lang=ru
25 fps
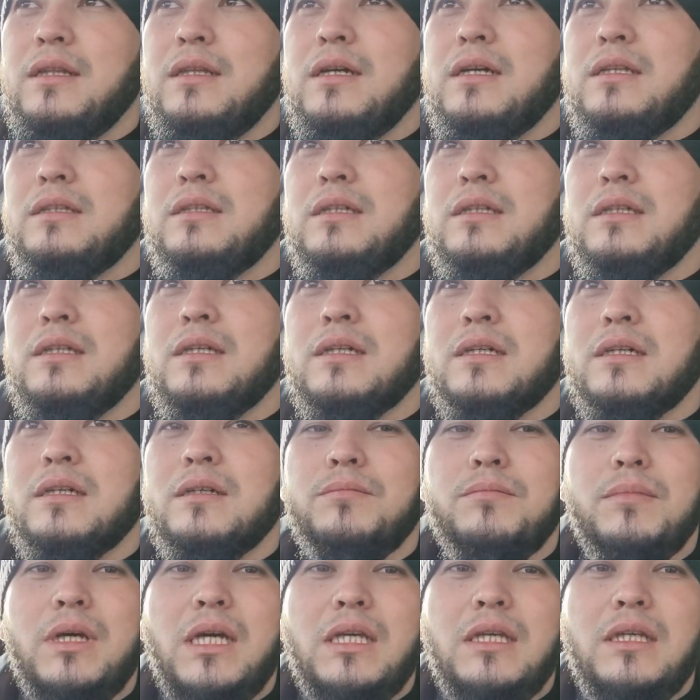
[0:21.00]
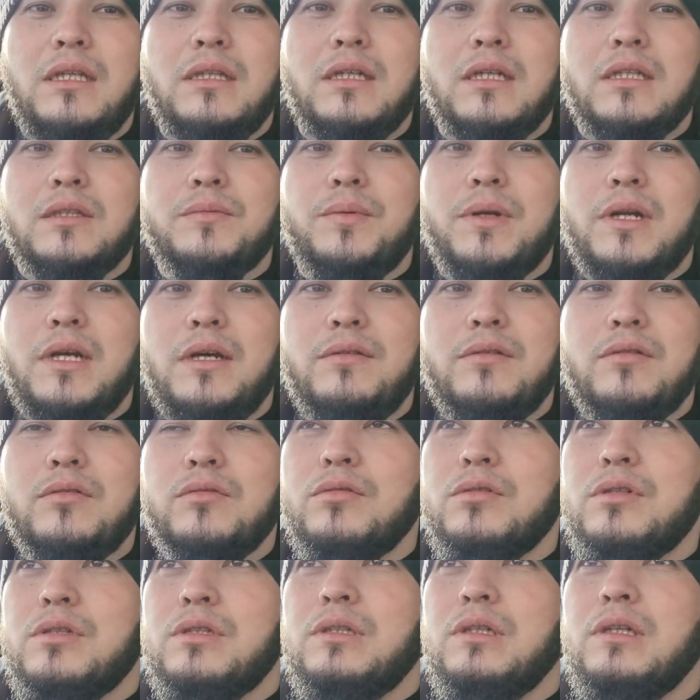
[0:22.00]
надо их наид
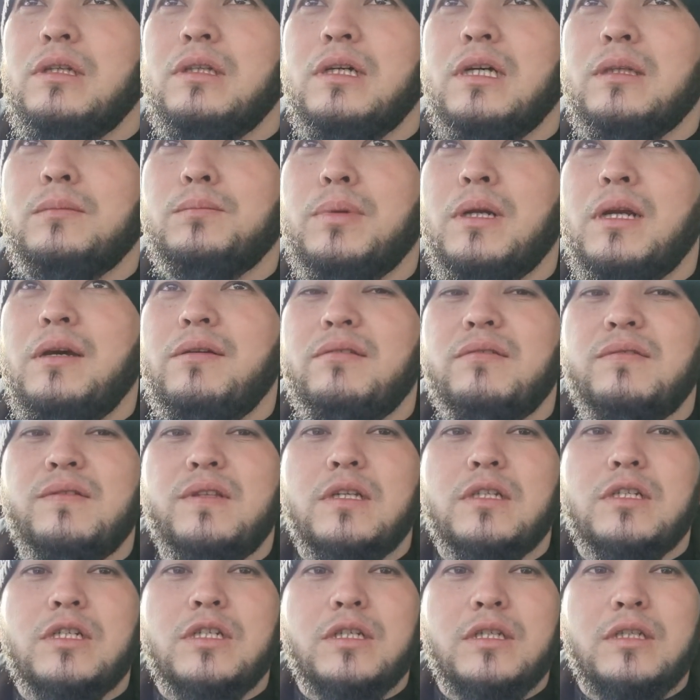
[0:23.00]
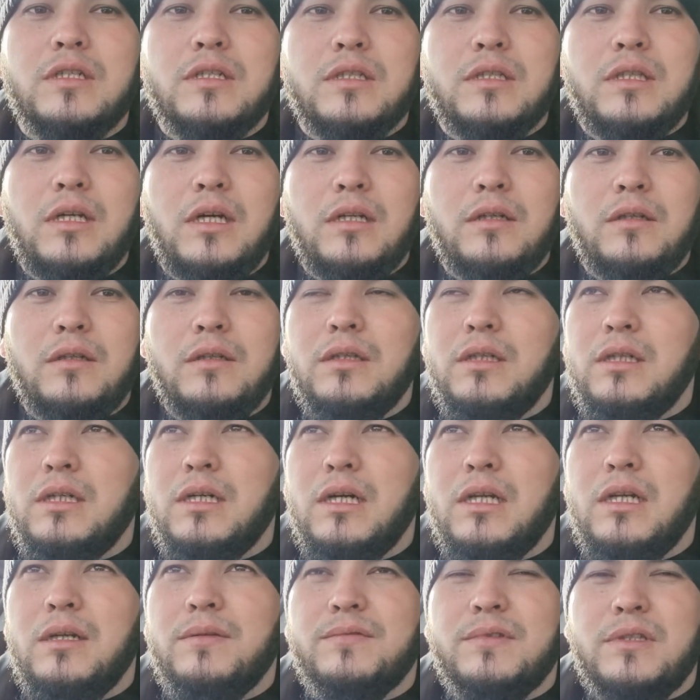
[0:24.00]
отправить, то есть тело отправить в Таджикистан,
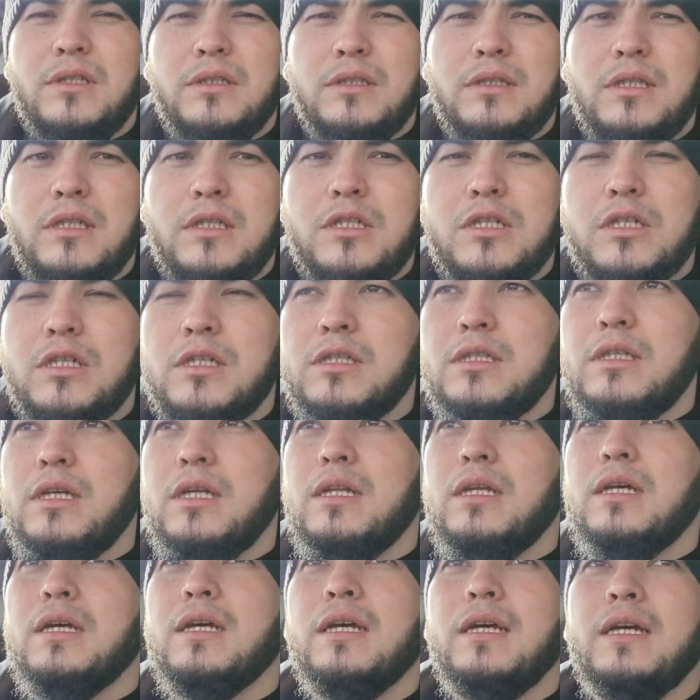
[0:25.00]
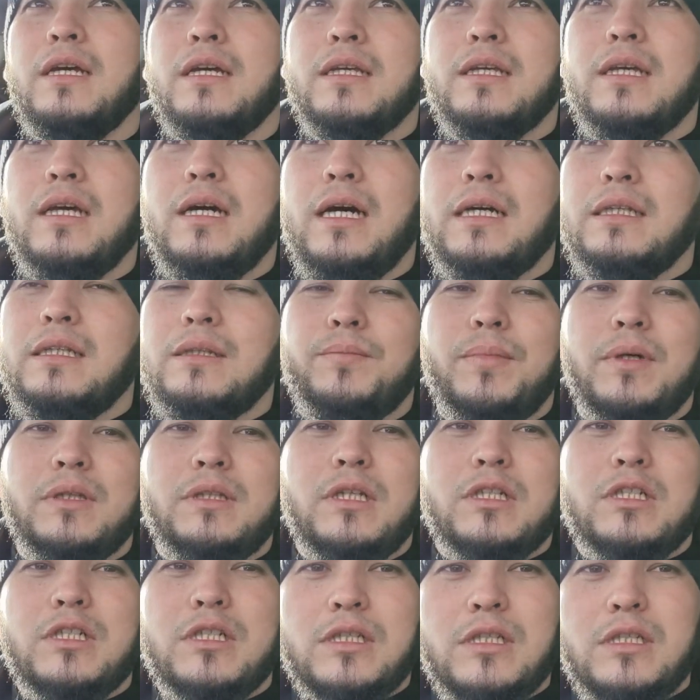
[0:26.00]
Аллах алям, в Таджикистана, и они
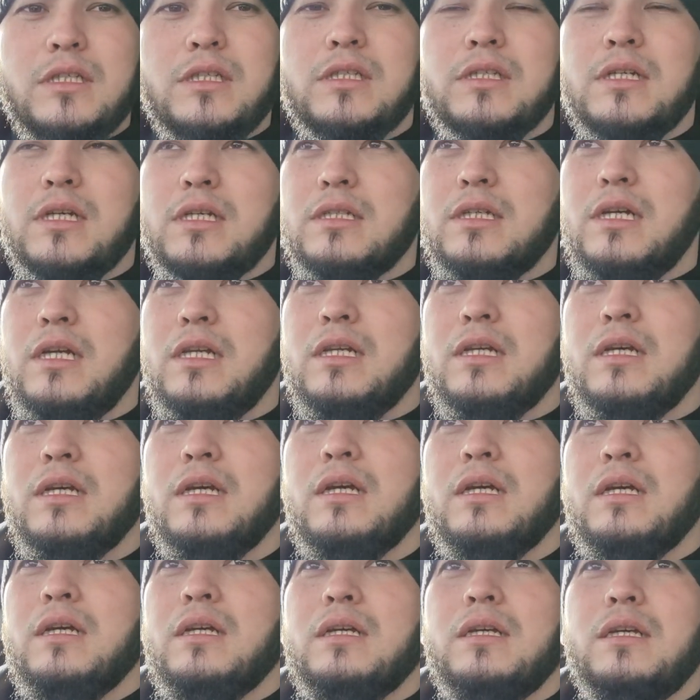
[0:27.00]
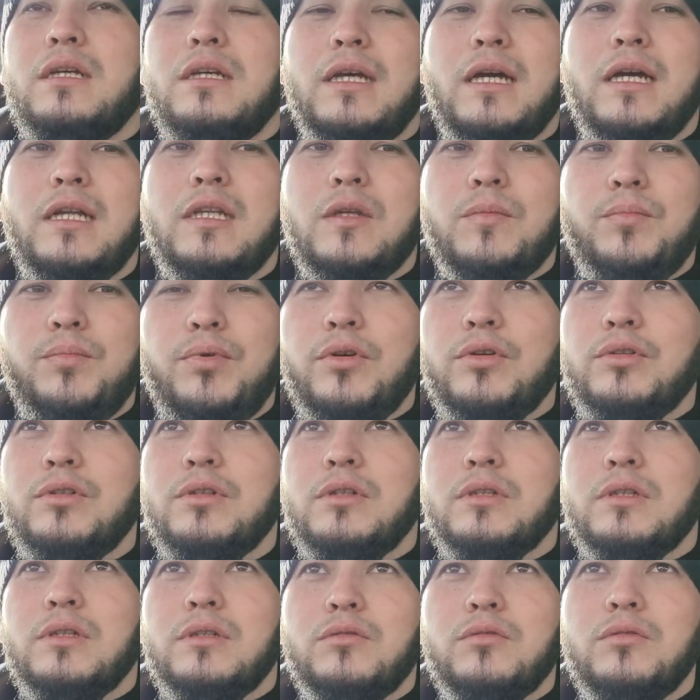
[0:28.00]
по-таджикски сказали, я не
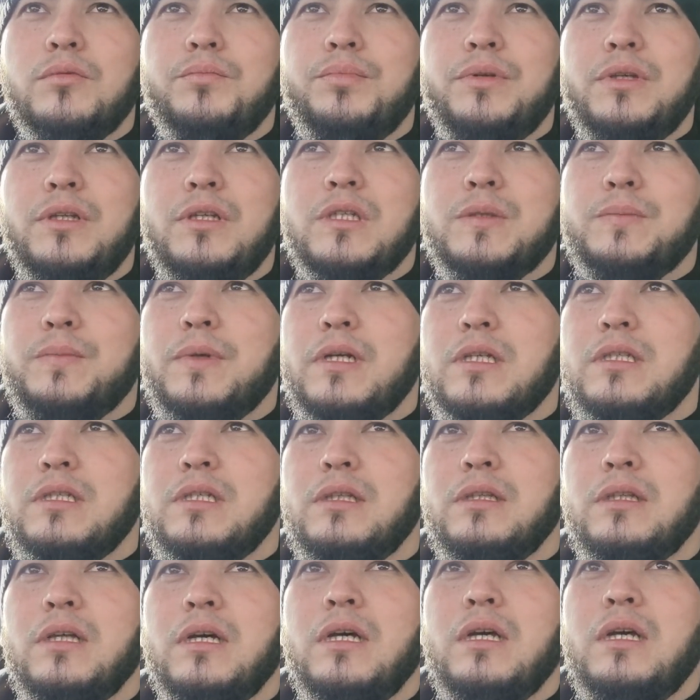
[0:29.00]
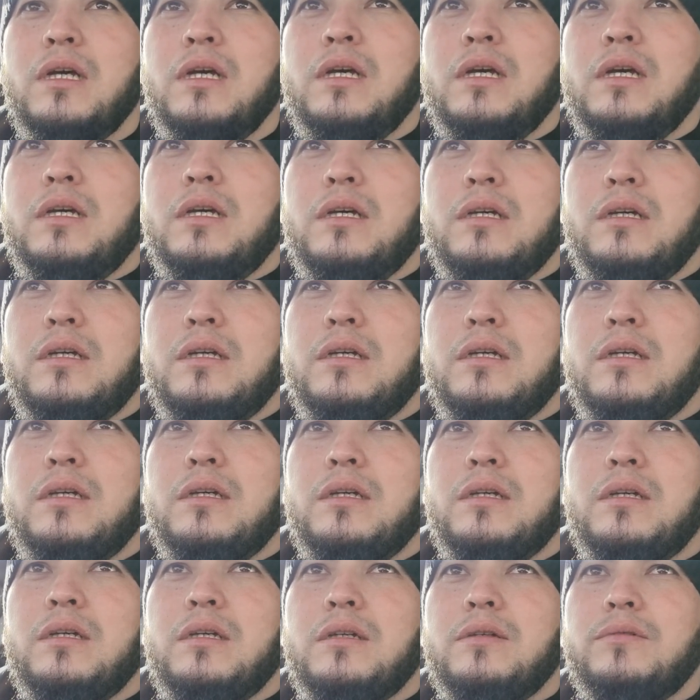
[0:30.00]
понял, но ну, переспросил,
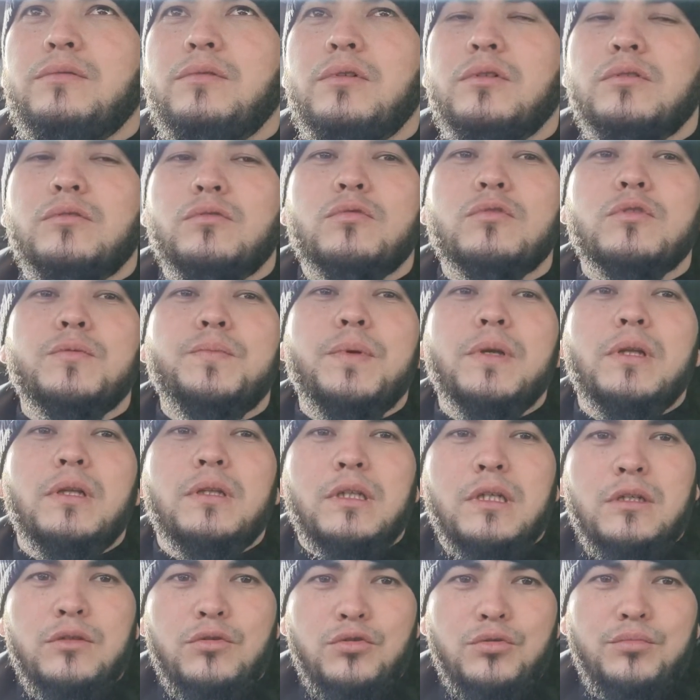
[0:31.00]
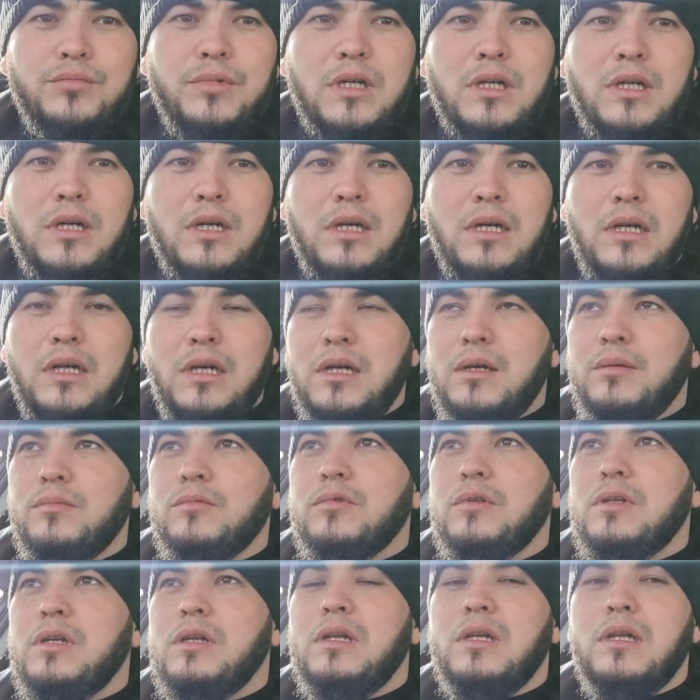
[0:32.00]
Э, вот, успел на джума,
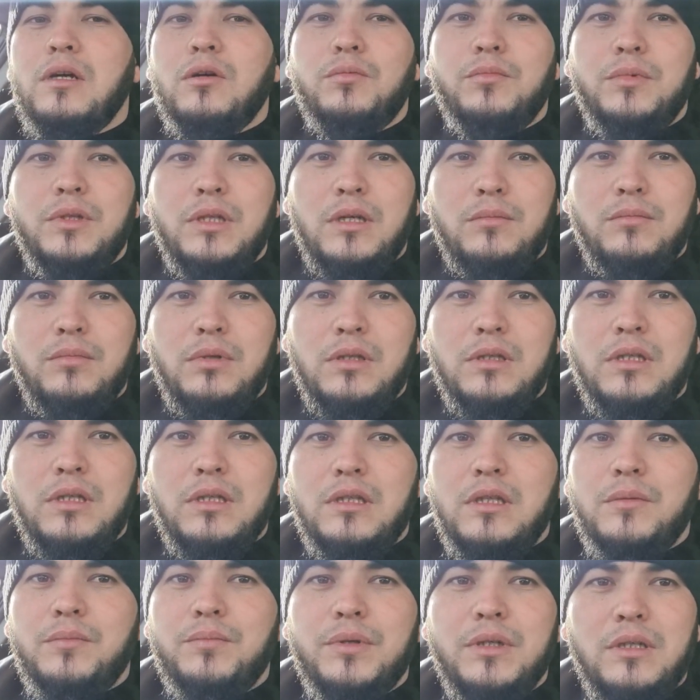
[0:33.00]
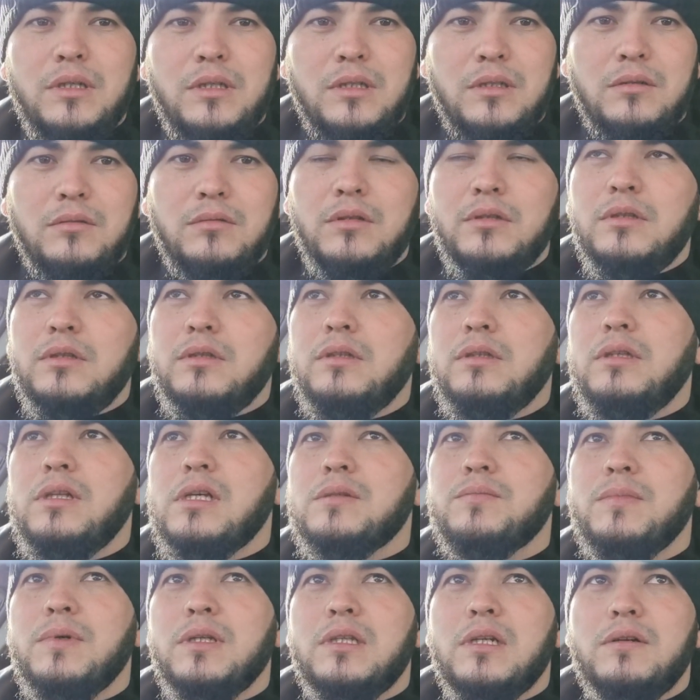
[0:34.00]
альхамдулилля, у меня был ДТП, вот
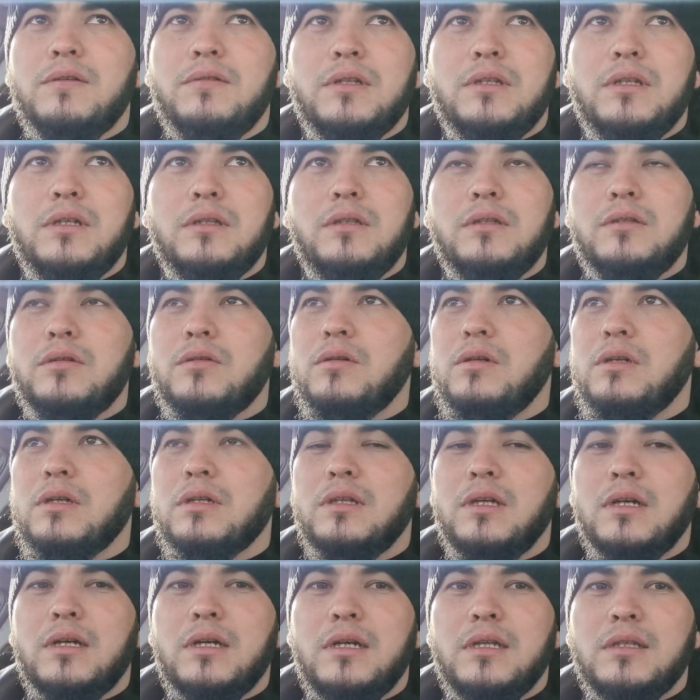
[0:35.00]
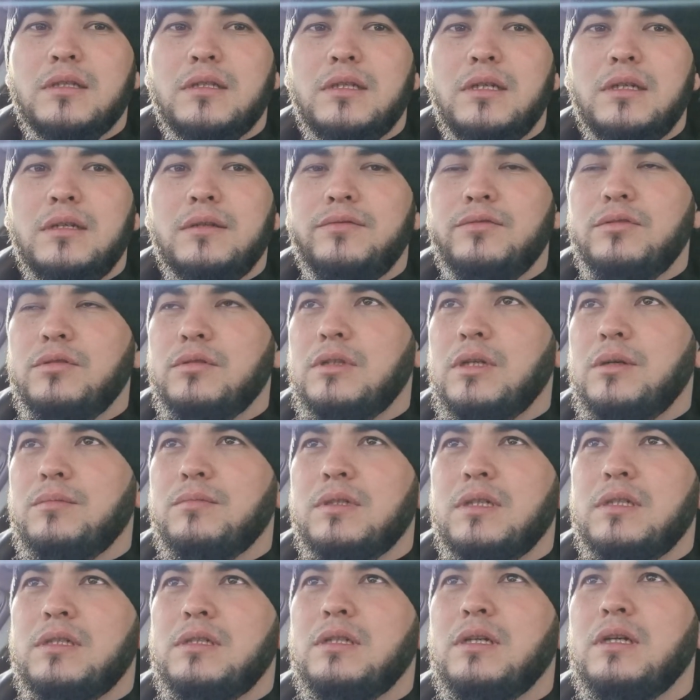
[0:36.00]
досматривайте этот ролик до конца, все
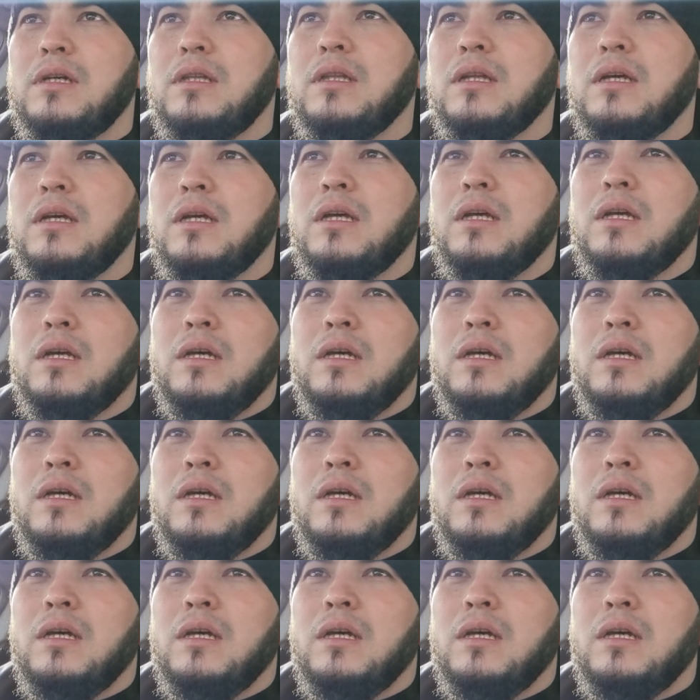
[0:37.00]
там заснял.